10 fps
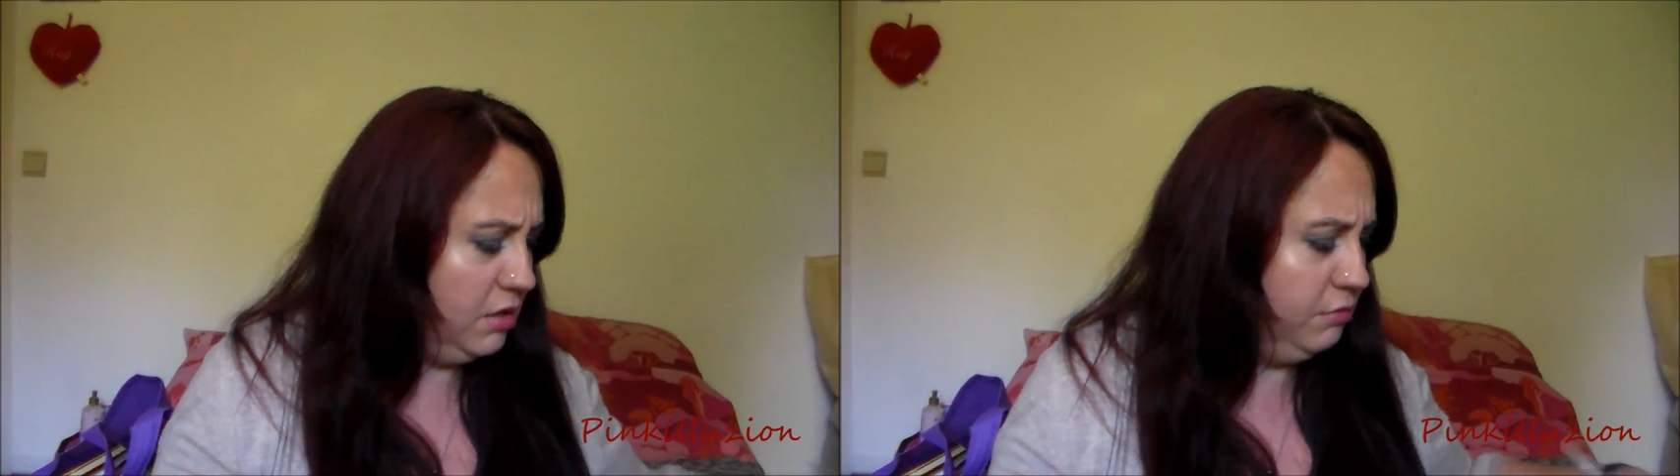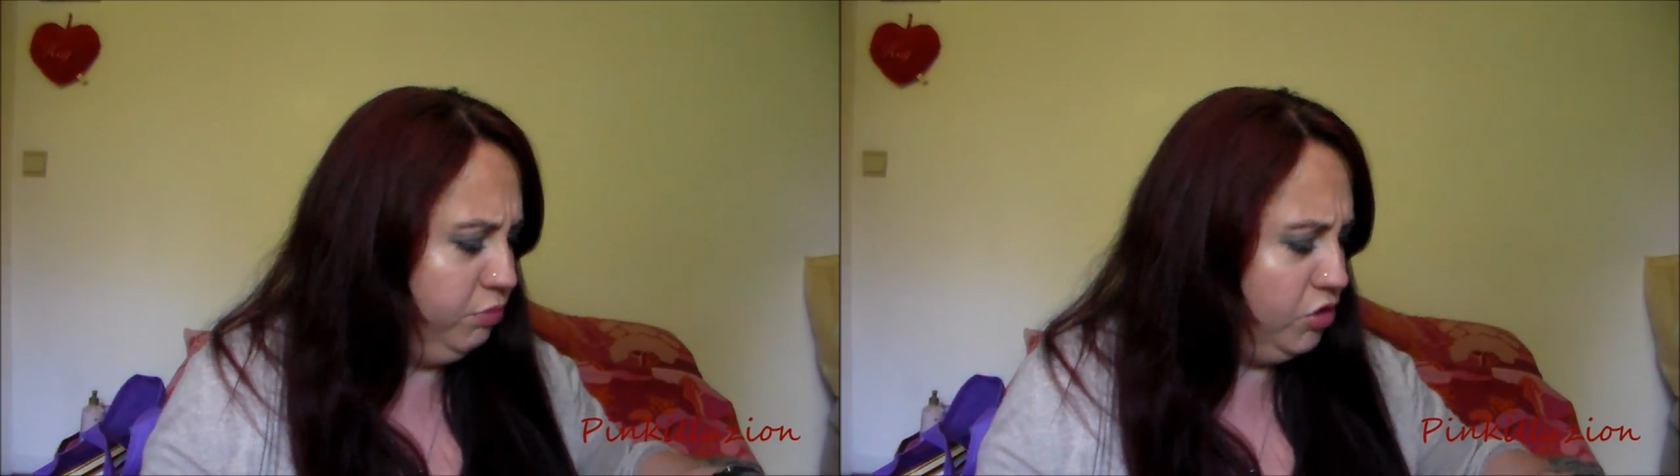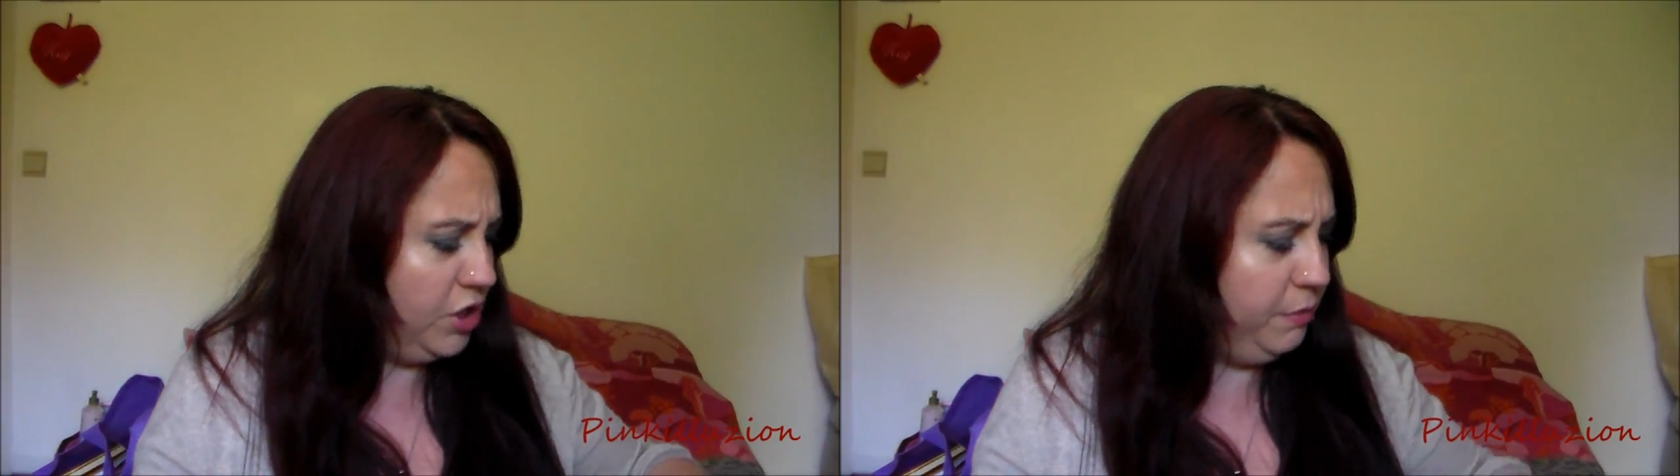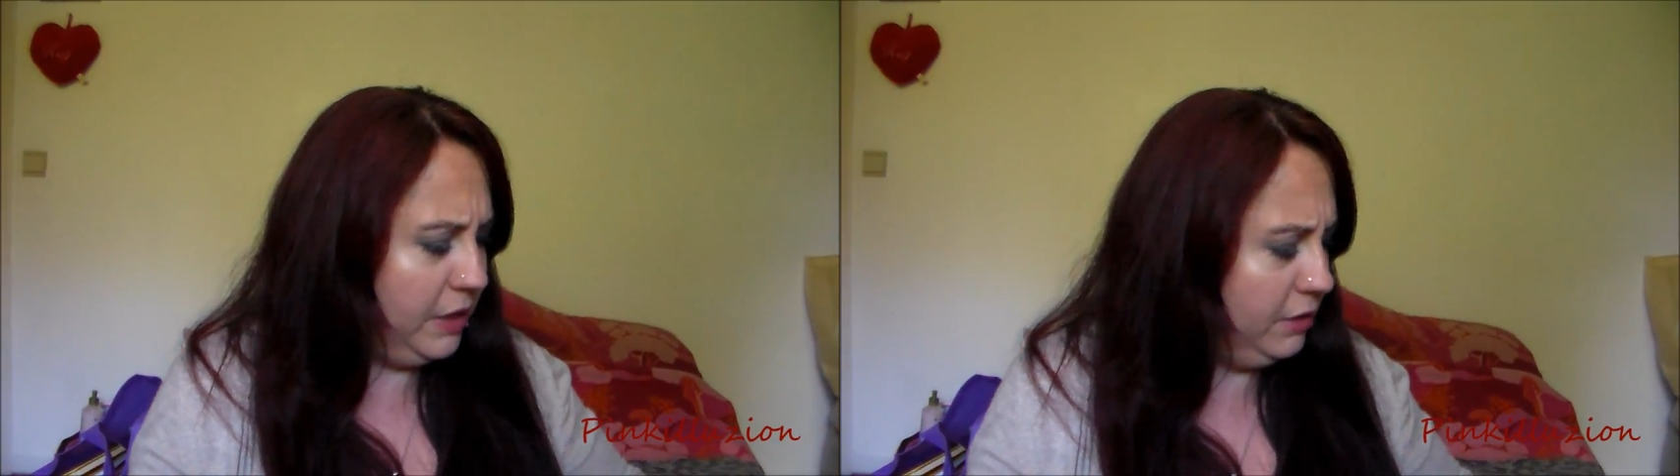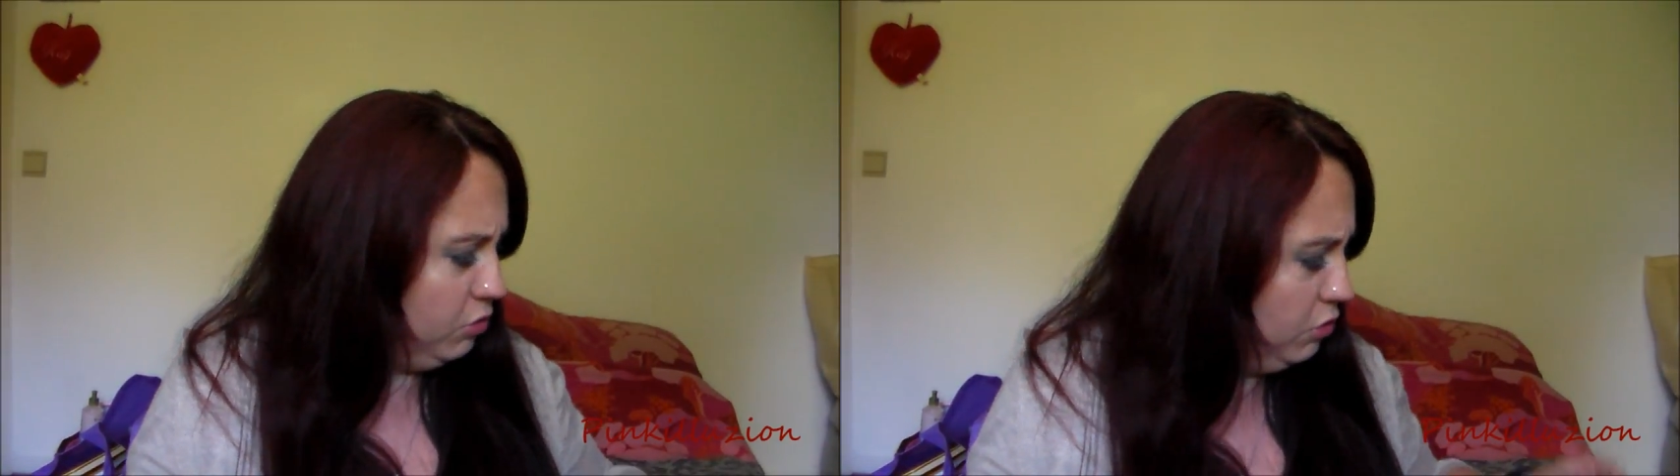Une bouche qui
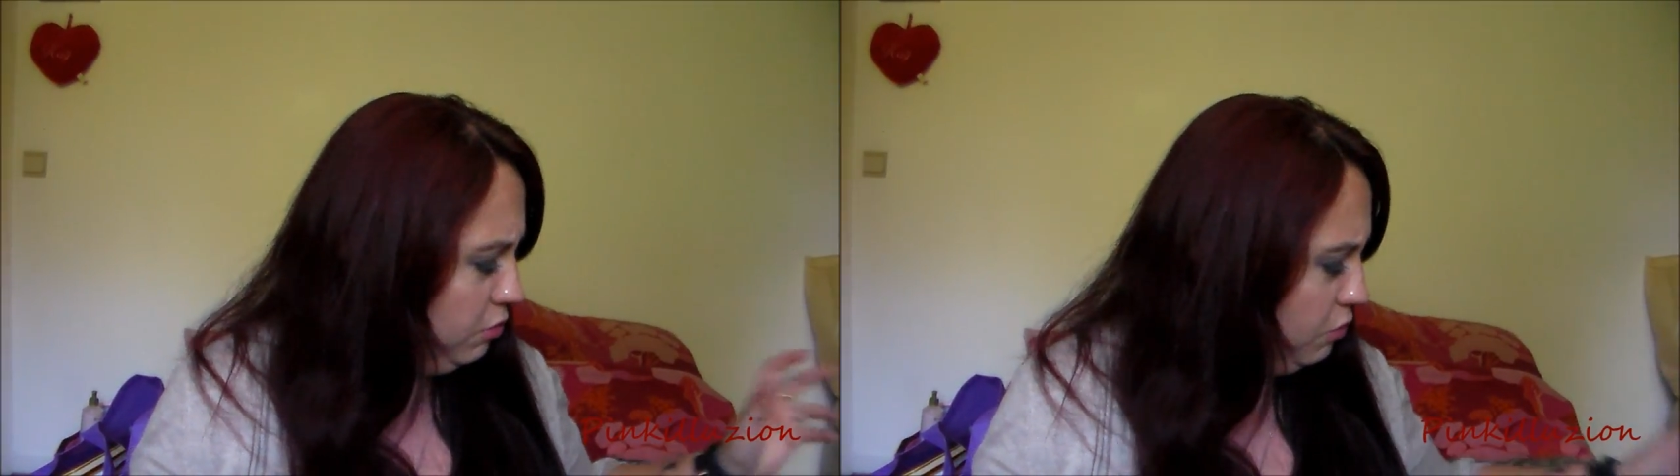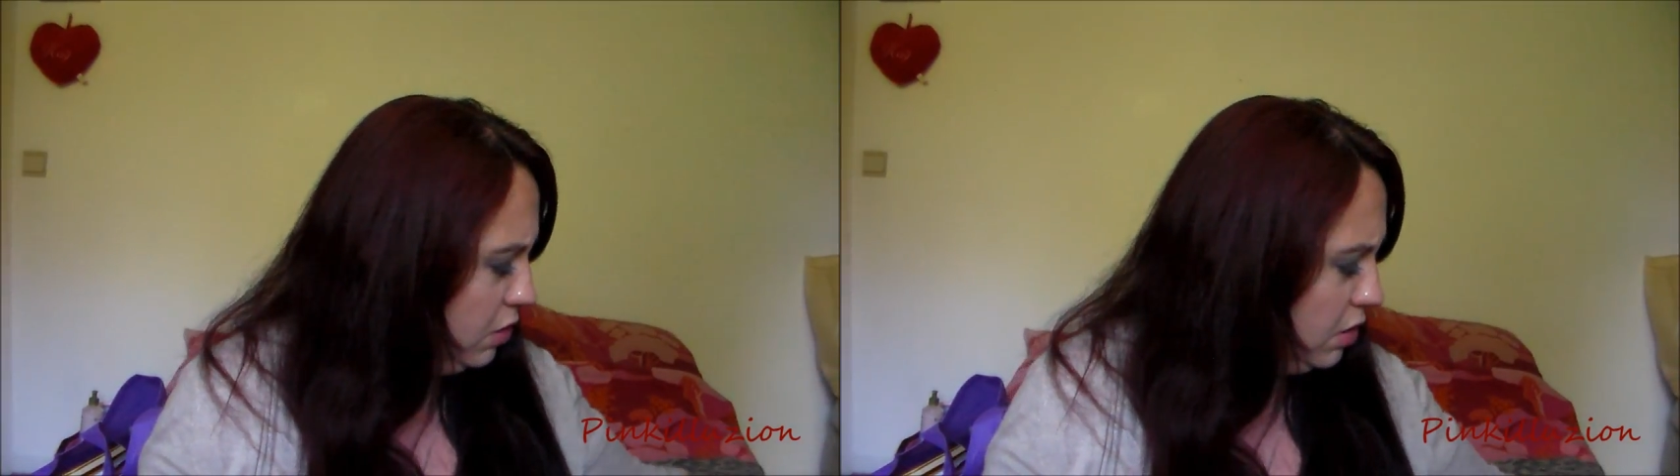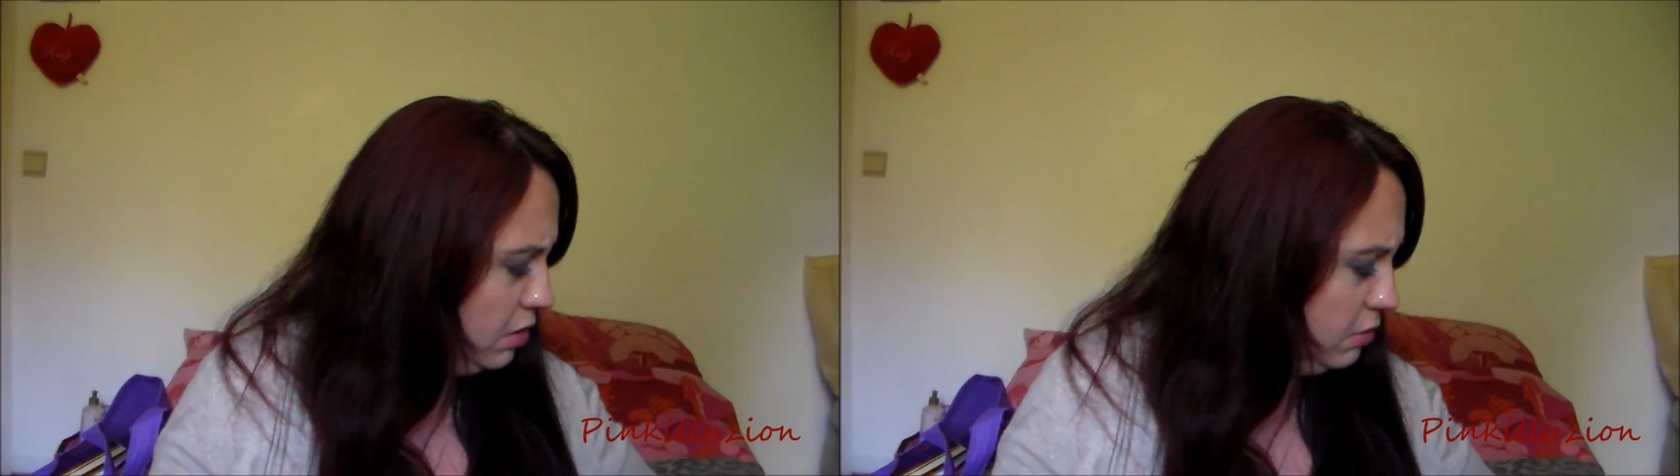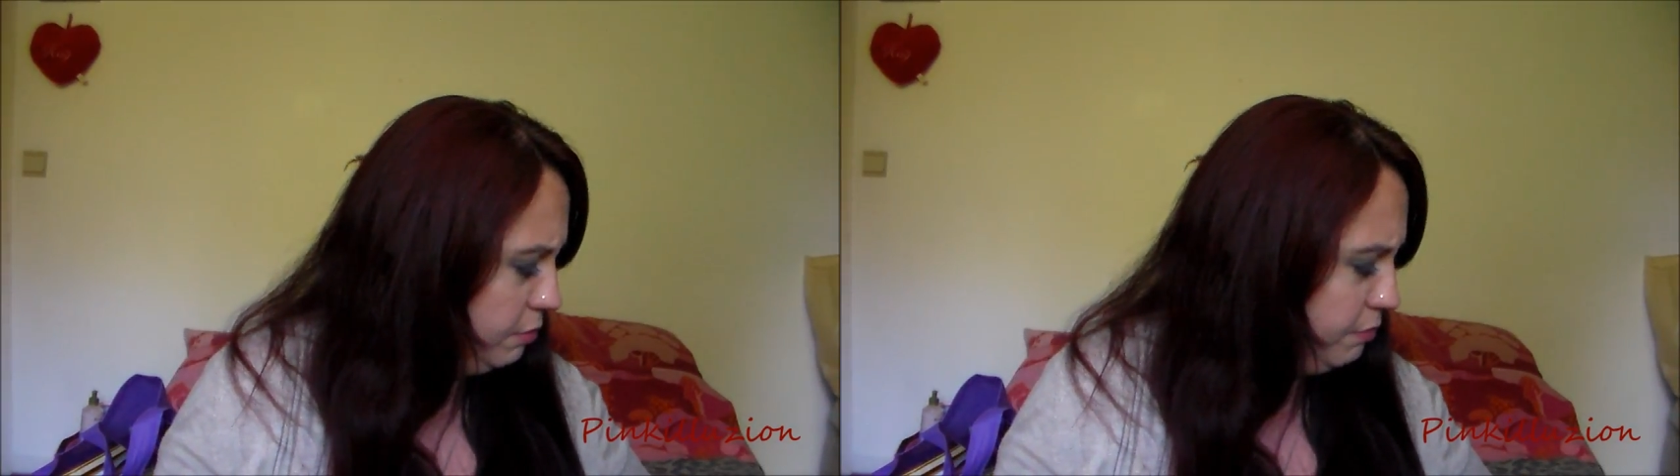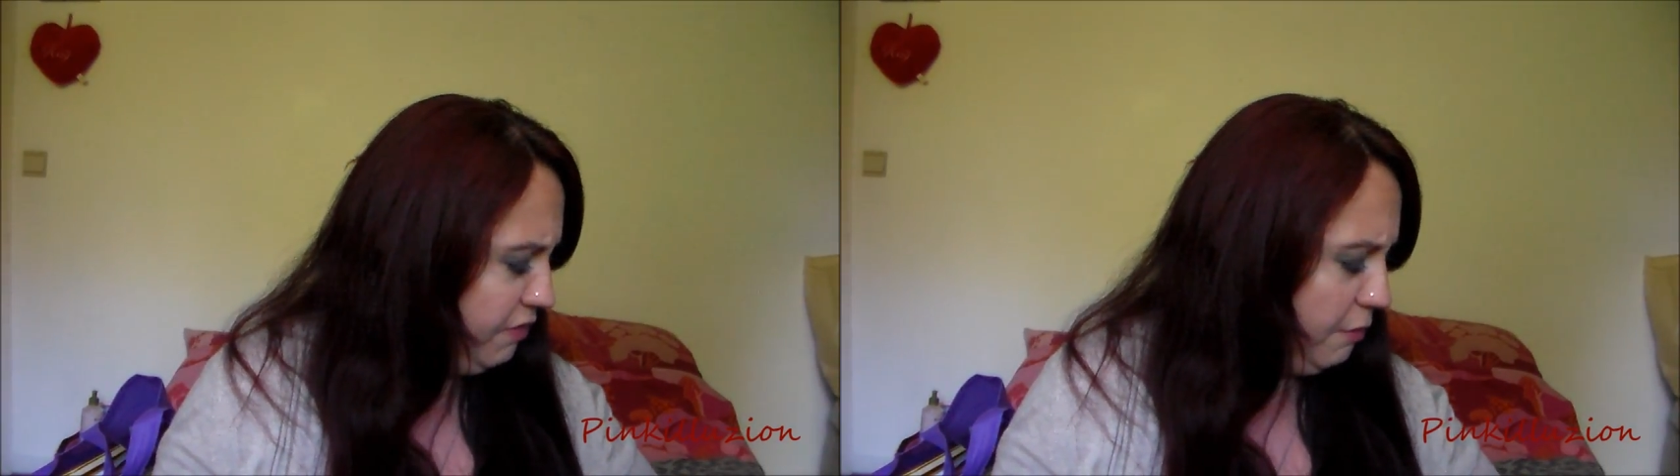brille trop, moi, euh,